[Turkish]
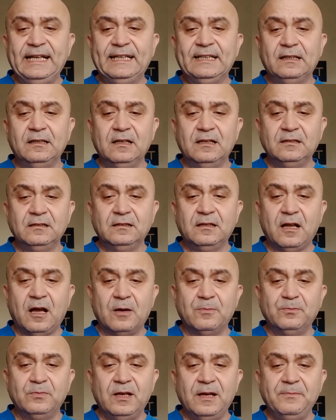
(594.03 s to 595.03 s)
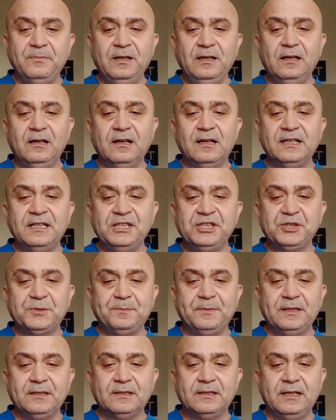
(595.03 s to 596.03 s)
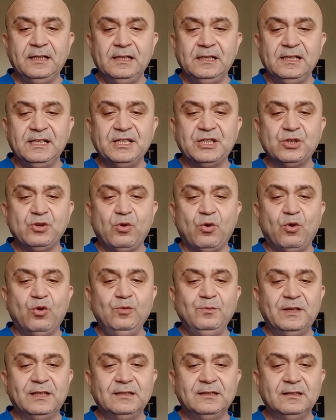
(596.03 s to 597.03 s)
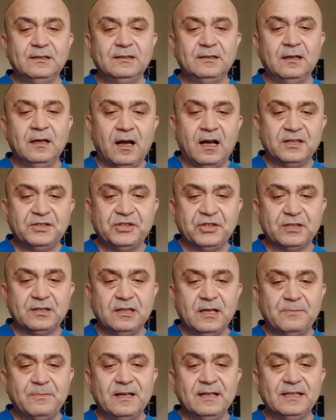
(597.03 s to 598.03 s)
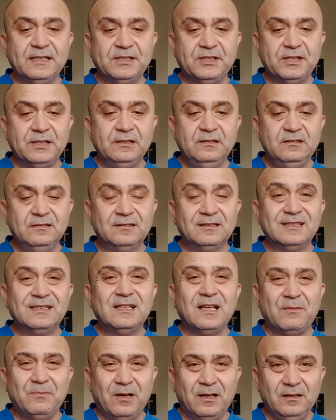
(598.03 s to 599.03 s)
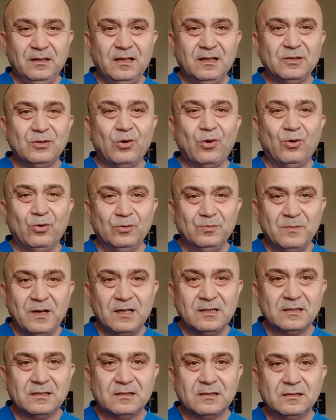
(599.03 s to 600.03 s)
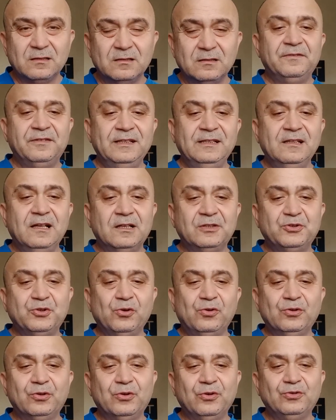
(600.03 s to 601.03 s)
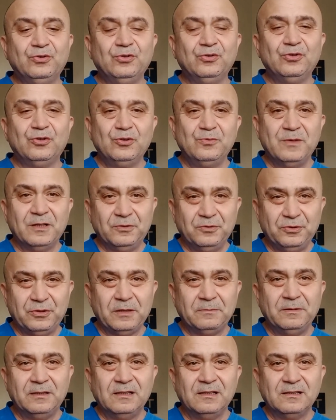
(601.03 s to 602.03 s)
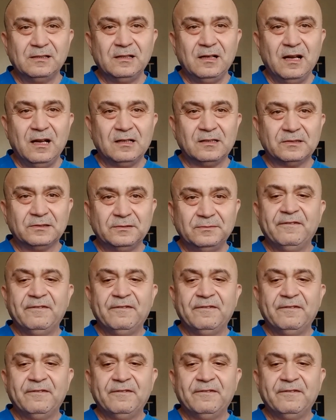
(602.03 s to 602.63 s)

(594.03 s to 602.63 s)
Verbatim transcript: Hitler'in amblemi ile hiçbir ilgisi olmadığını açıklamak için zamanları olmaz. Finler çok kötü duruma düşebilirler.